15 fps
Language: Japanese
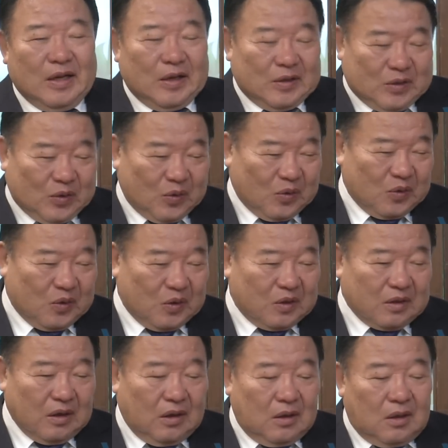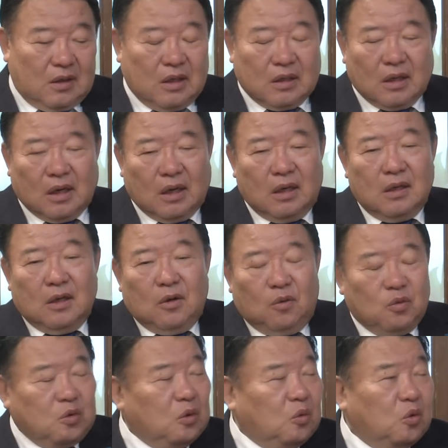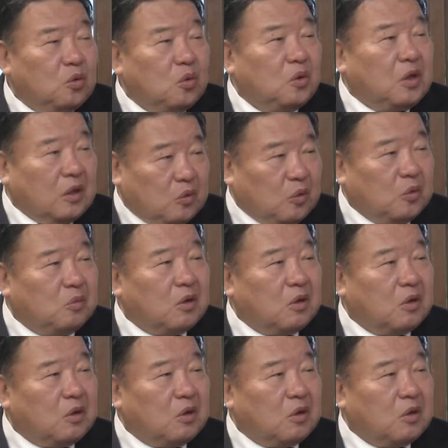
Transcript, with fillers: そういうことですか。いやだから本当にこの通りだと思い